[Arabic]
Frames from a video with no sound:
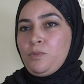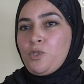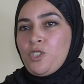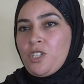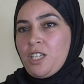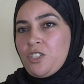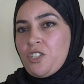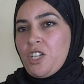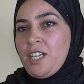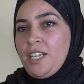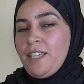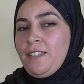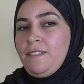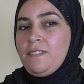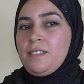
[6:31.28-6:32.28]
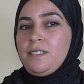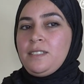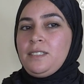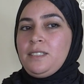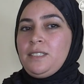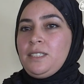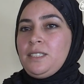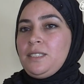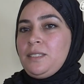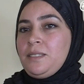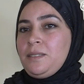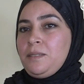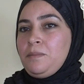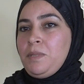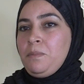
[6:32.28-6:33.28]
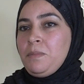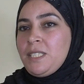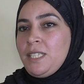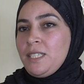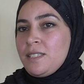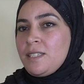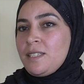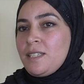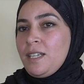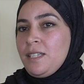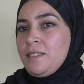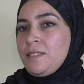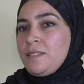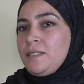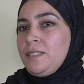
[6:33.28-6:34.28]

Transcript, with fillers: بشرى جاحيت آه، من مدينه سطات